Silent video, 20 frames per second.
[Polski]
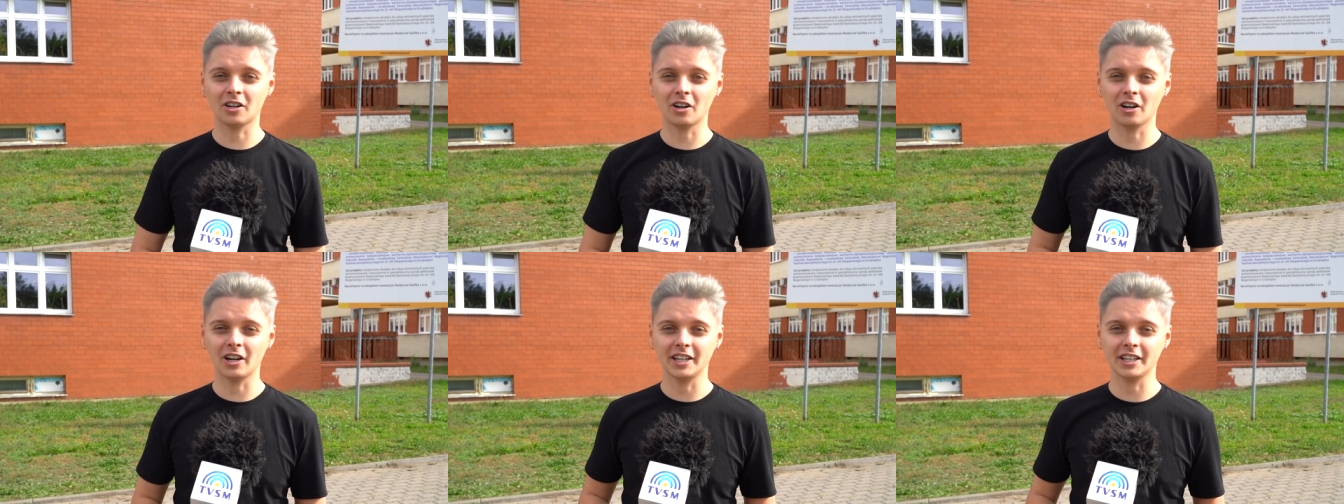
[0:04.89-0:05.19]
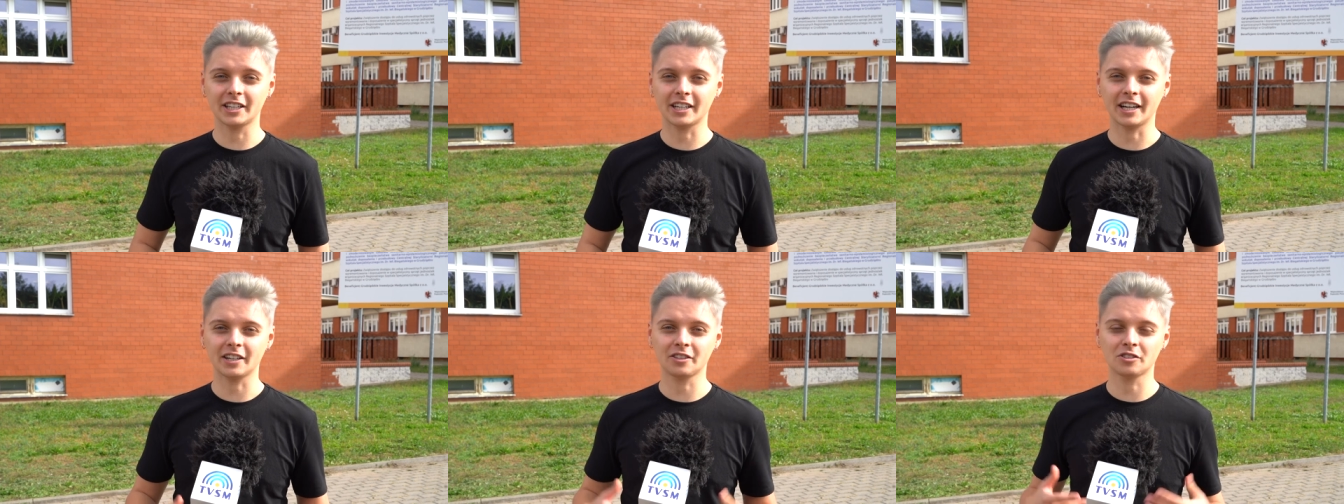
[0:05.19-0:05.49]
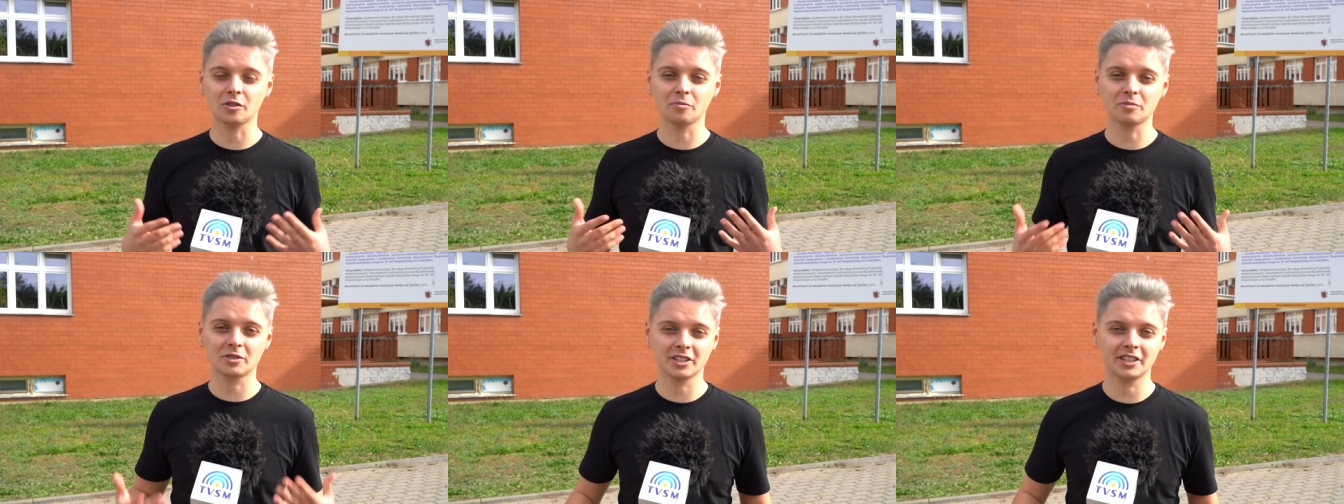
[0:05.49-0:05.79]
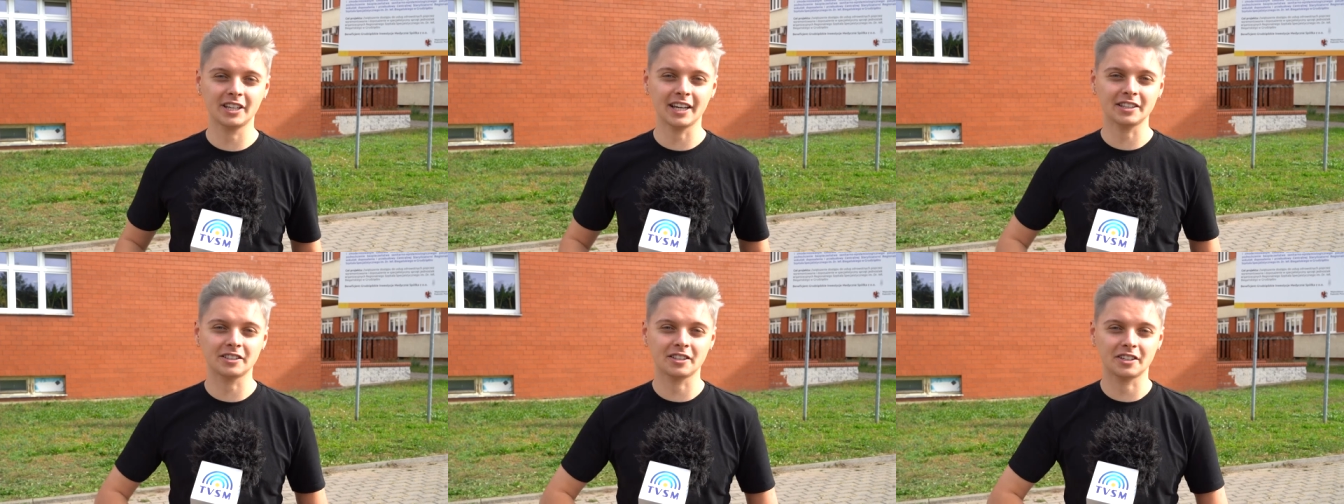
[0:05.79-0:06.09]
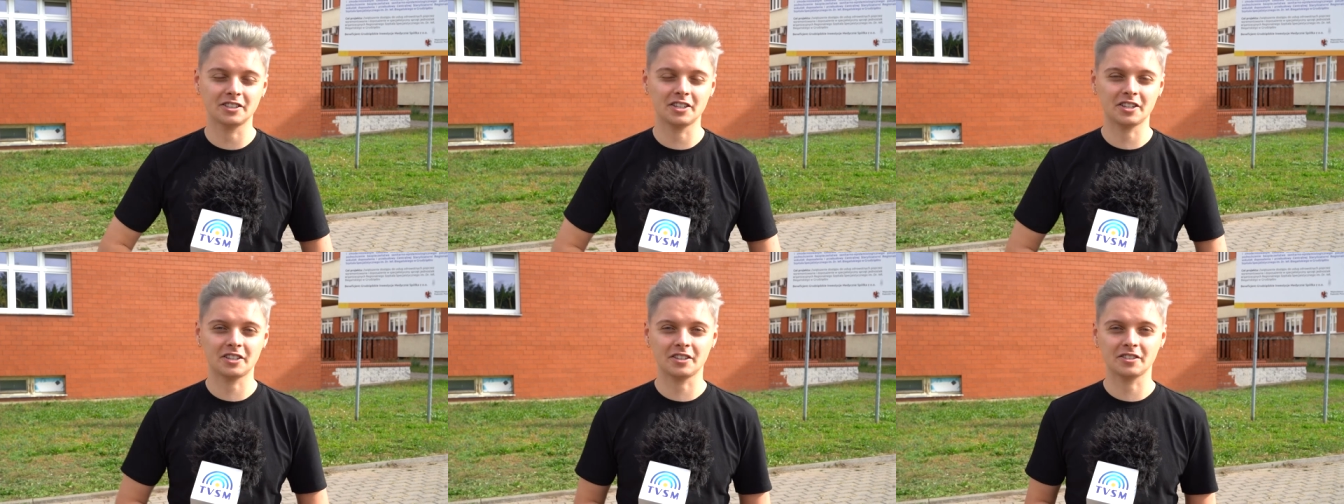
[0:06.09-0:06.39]
kolejkach do
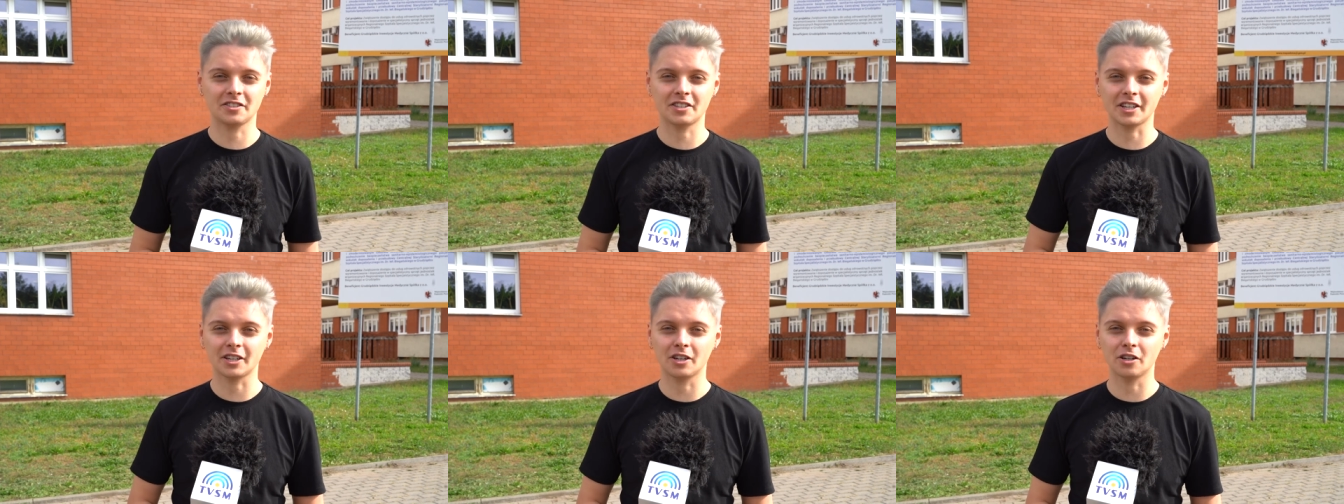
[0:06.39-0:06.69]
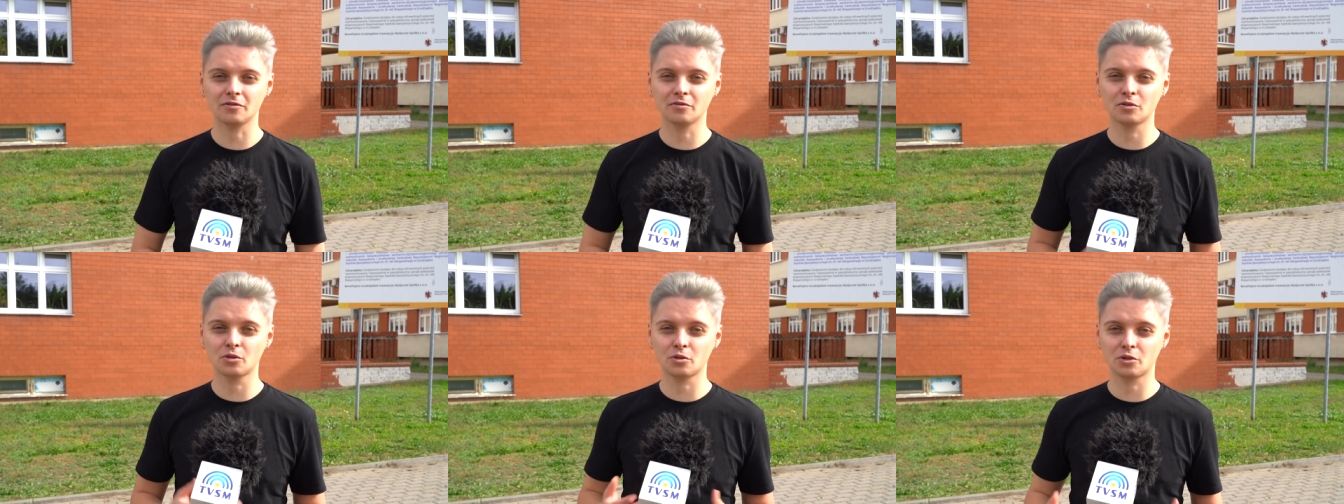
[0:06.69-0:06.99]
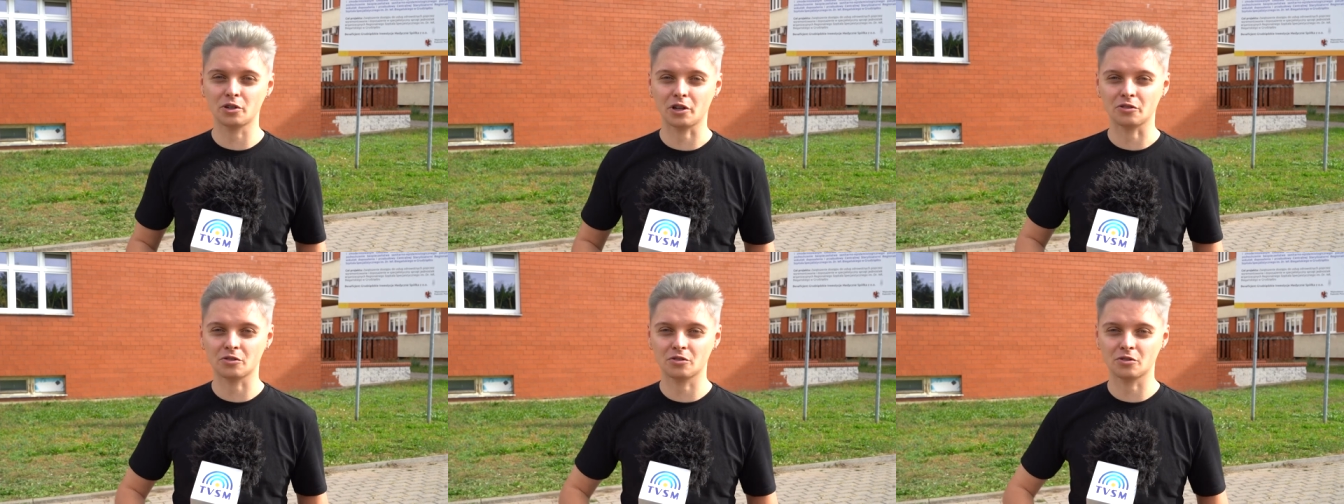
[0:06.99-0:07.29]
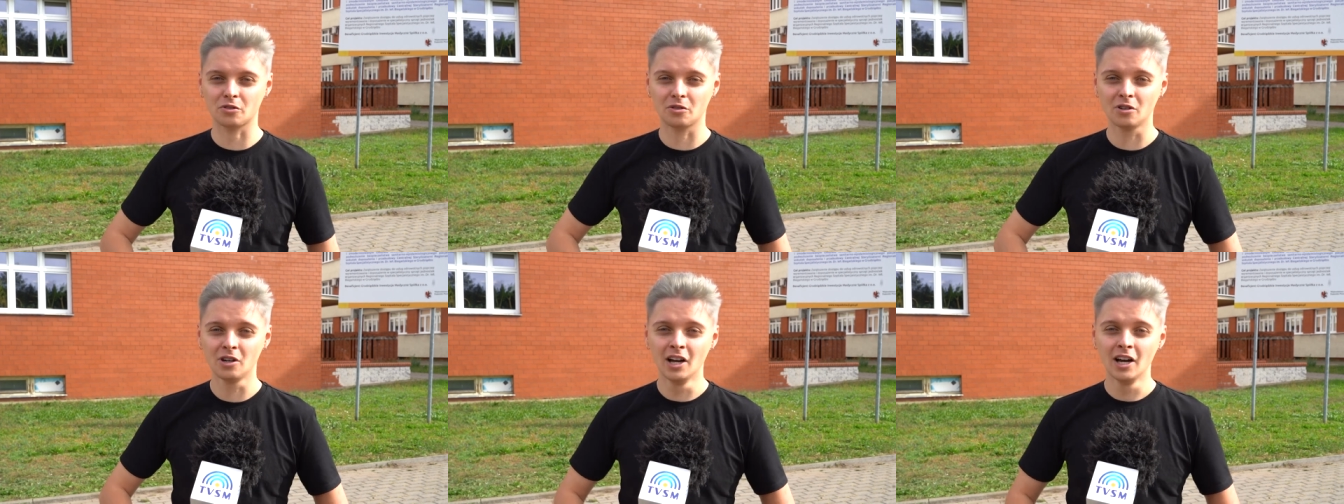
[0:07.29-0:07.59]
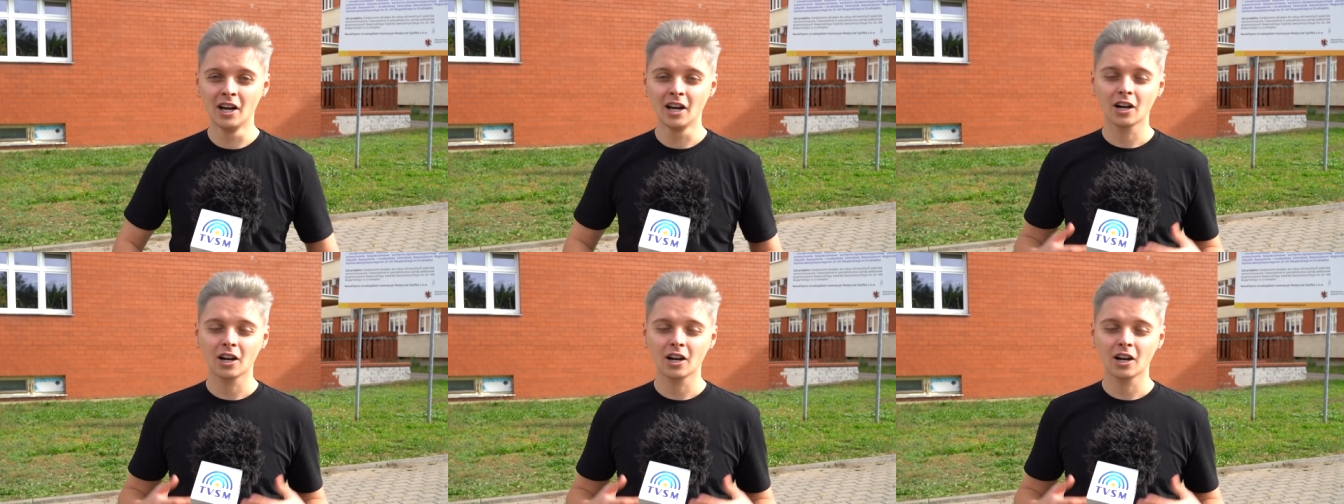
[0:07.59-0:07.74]
psychiatry dziecięcego w Grudziądzu.